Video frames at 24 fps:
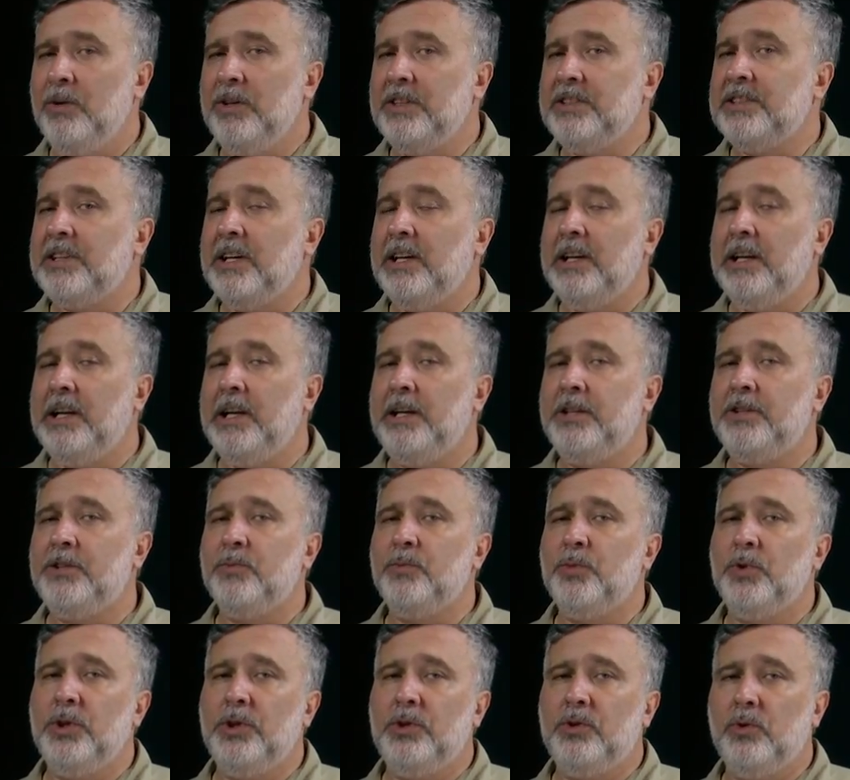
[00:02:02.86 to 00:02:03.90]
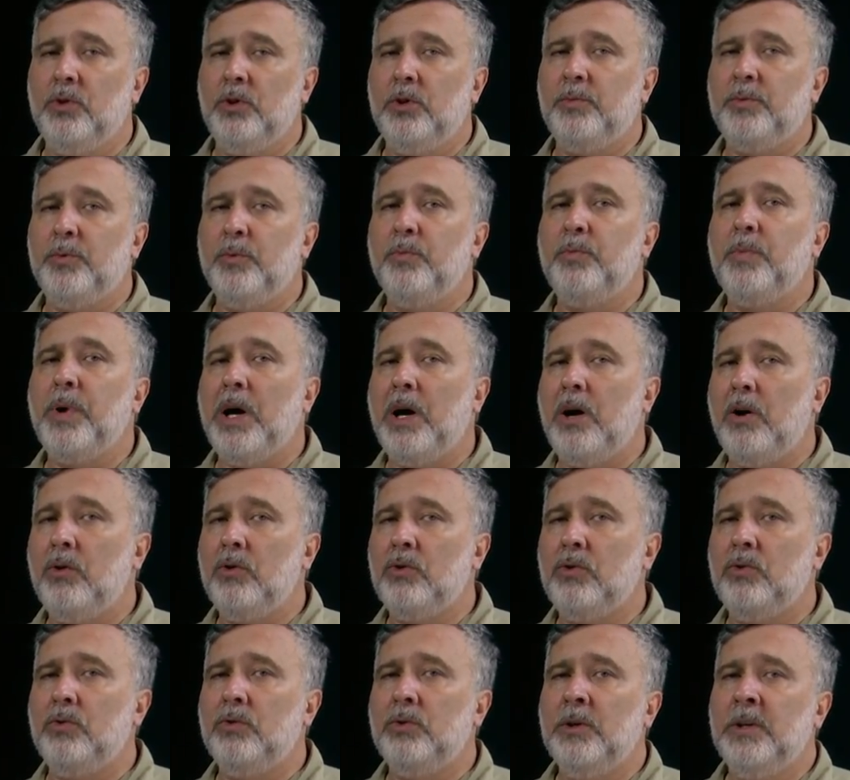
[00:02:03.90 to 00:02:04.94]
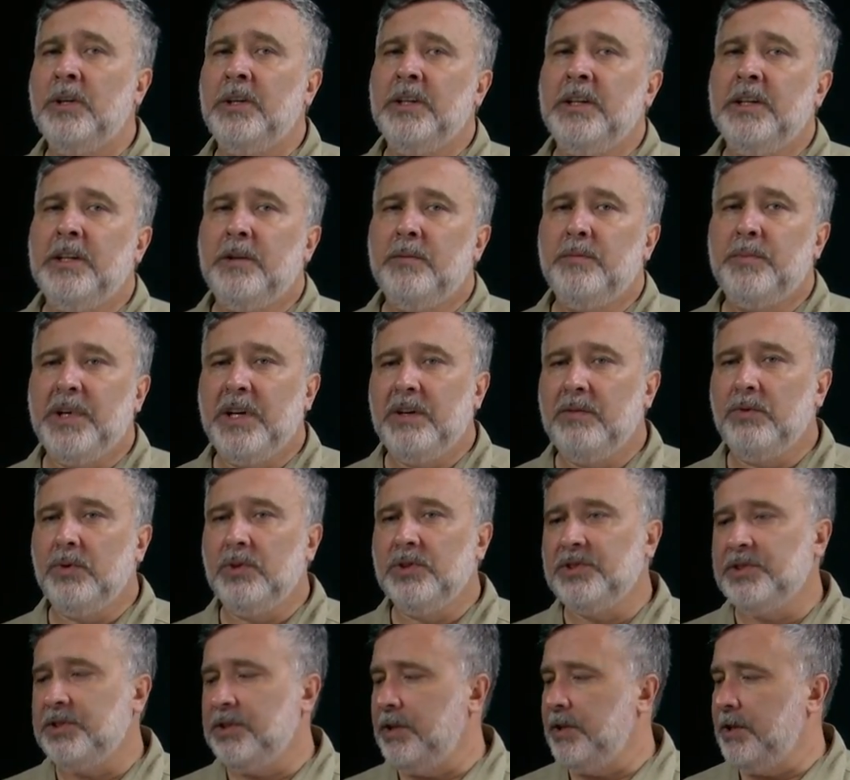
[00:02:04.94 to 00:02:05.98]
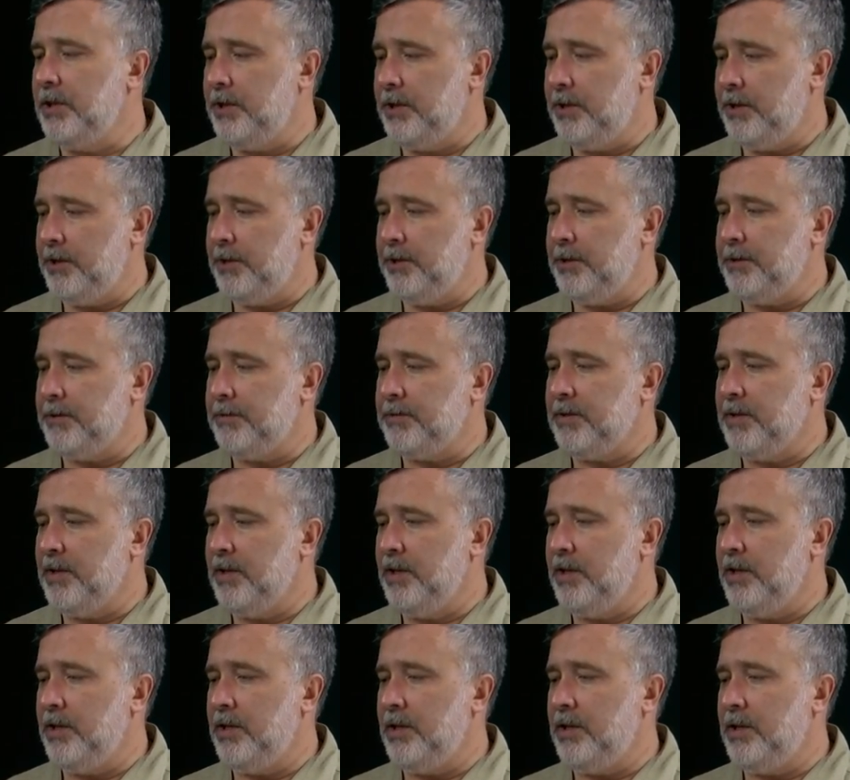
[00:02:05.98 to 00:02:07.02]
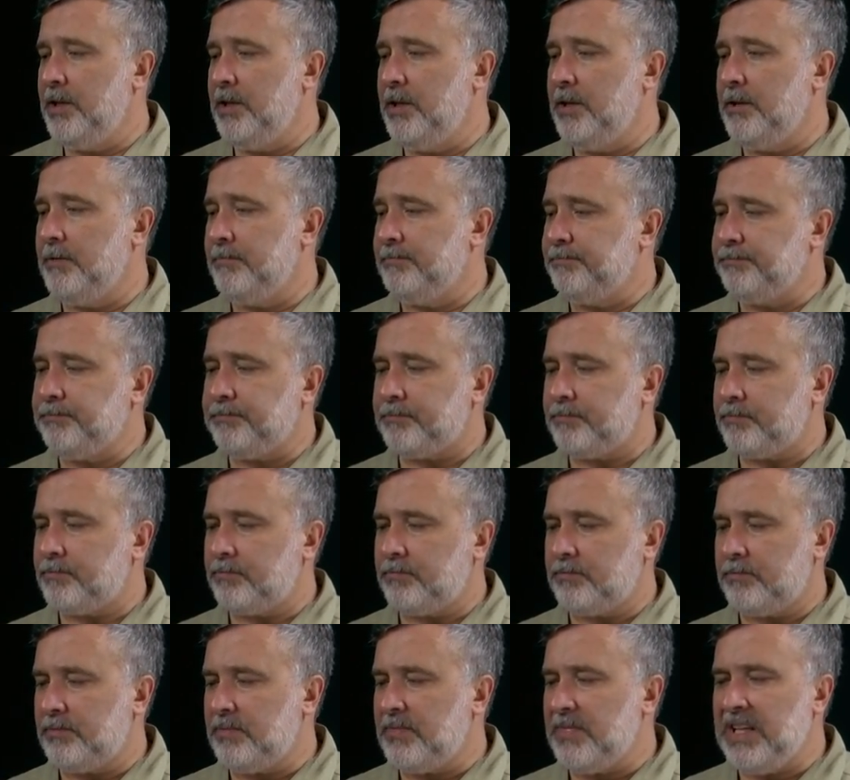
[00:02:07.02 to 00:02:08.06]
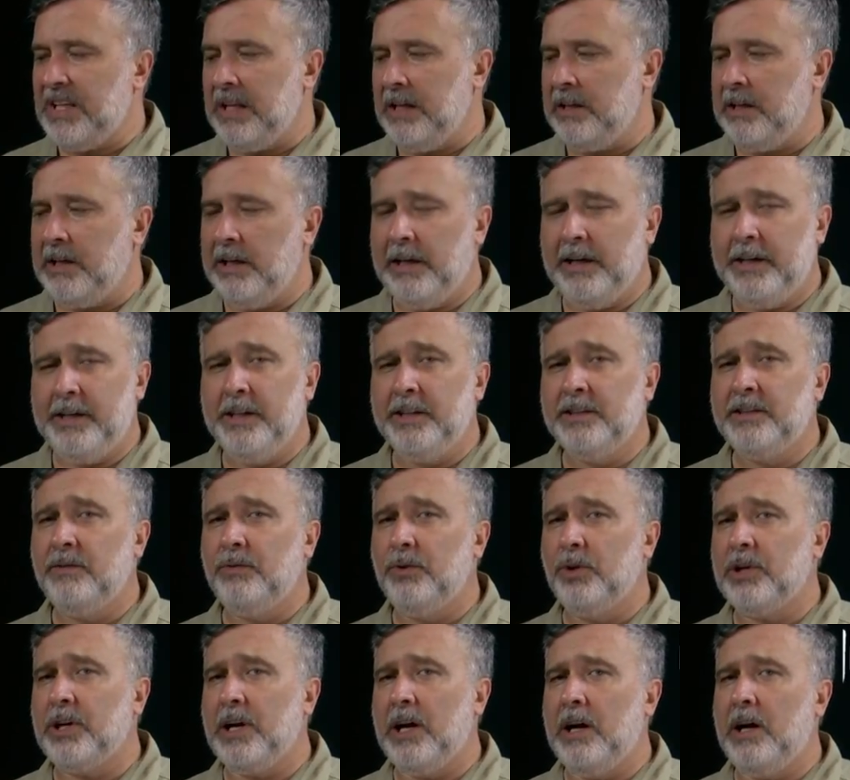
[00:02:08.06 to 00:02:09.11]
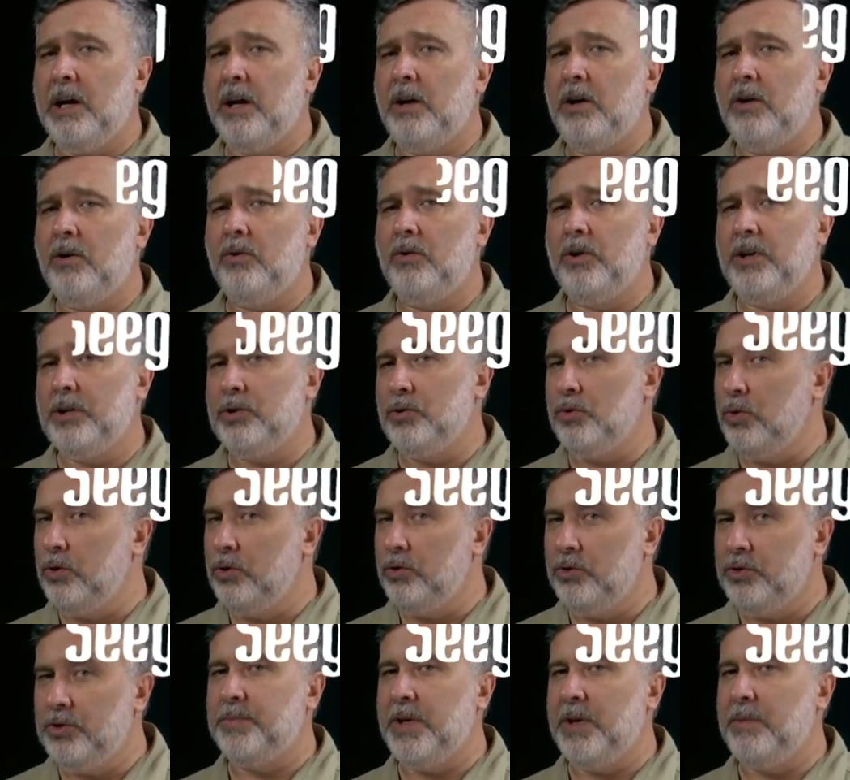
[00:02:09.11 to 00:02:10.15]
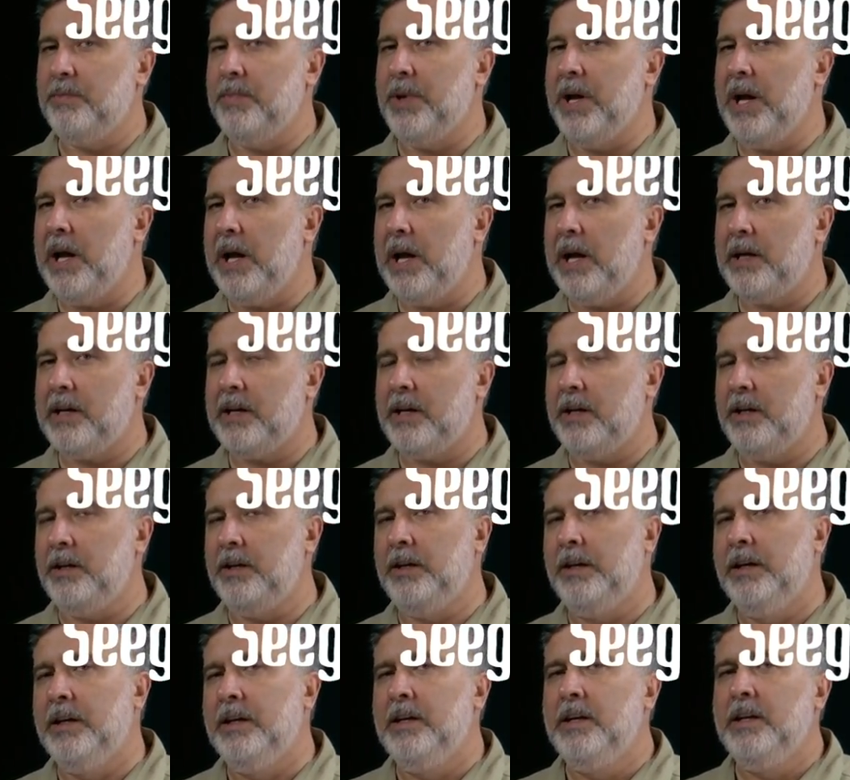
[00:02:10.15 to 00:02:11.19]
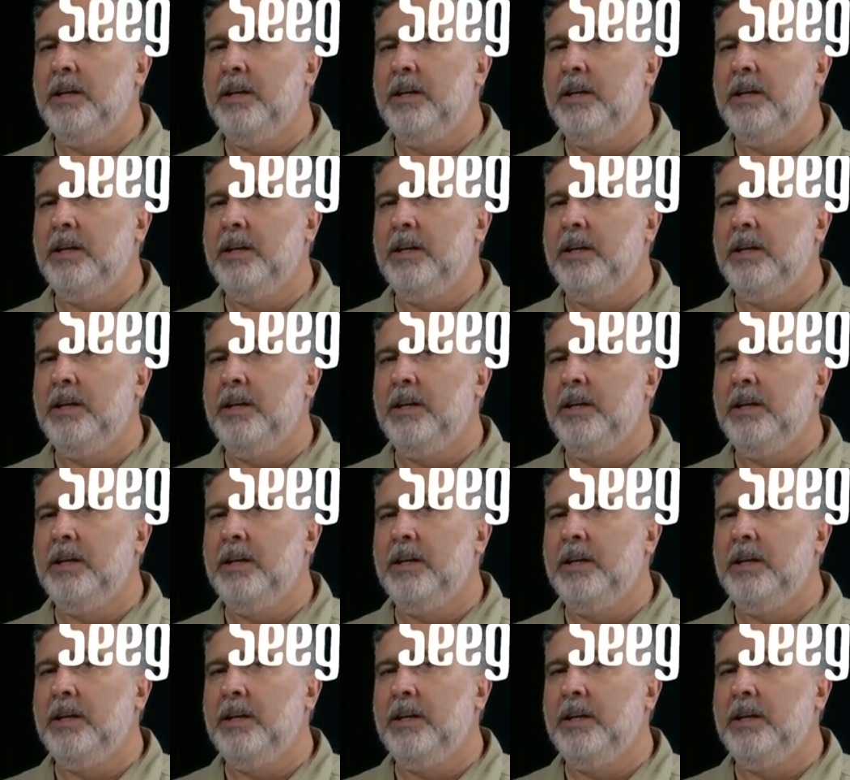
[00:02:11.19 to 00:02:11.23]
é um excelente monitor para um palco, para você ter clareza vocal, retorno para backing,